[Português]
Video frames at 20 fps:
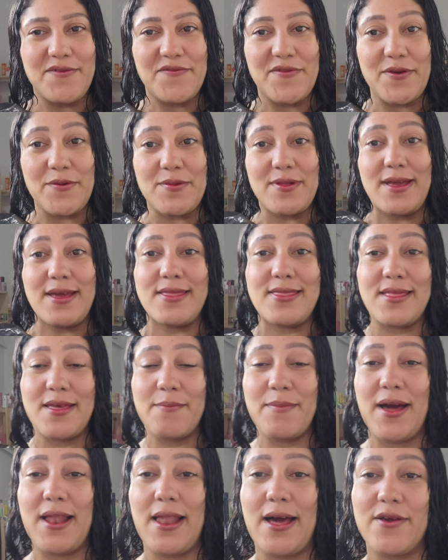Veio nessa
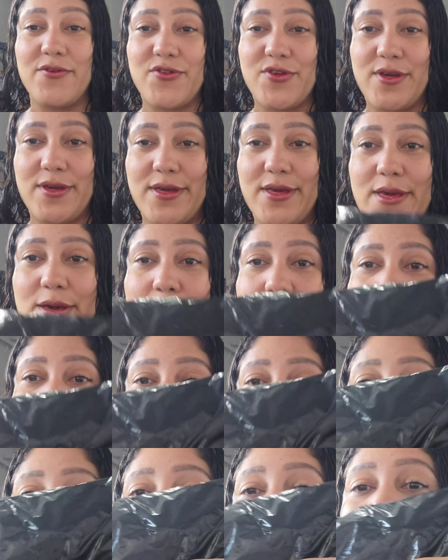embalagem aqui,
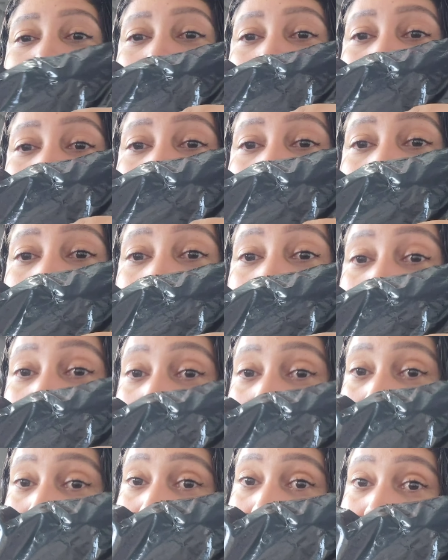olha,
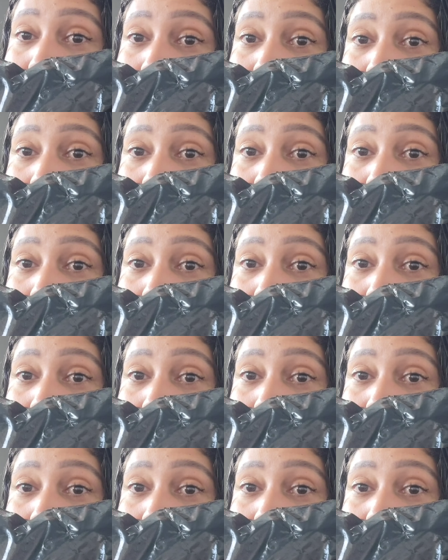preta,